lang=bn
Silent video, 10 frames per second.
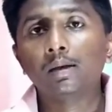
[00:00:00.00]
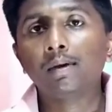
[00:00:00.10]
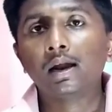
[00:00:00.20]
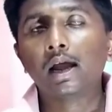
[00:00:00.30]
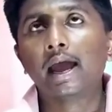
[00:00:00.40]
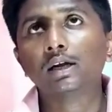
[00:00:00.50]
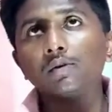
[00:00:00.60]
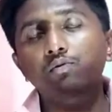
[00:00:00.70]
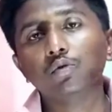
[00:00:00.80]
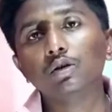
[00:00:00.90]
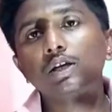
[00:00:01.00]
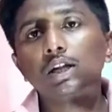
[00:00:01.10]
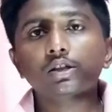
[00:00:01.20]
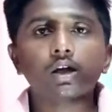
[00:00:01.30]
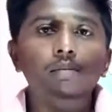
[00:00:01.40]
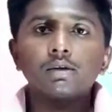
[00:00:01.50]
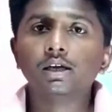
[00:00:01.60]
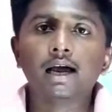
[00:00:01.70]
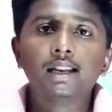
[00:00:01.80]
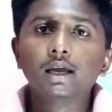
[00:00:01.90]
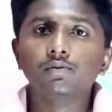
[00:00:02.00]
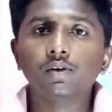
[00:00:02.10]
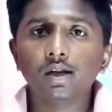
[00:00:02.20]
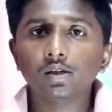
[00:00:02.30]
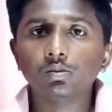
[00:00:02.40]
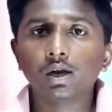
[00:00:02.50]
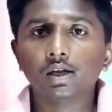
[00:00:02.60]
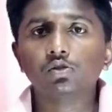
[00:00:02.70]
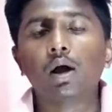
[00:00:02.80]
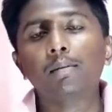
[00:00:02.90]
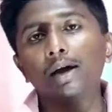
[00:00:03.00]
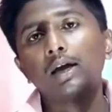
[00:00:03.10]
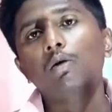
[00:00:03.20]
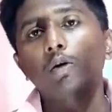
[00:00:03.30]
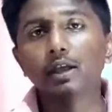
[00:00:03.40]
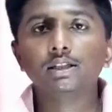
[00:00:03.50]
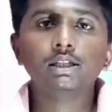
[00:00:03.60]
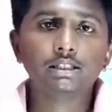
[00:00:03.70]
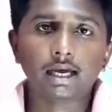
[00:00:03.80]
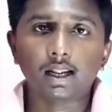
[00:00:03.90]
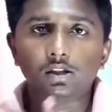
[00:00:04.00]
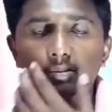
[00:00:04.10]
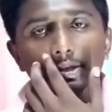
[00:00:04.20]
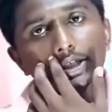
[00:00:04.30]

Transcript: এবার একটা ফোন কিনলে তো আমি কালকেই ফেলে দেবো না তো আমাকে অনেক দিন চালাতে হবে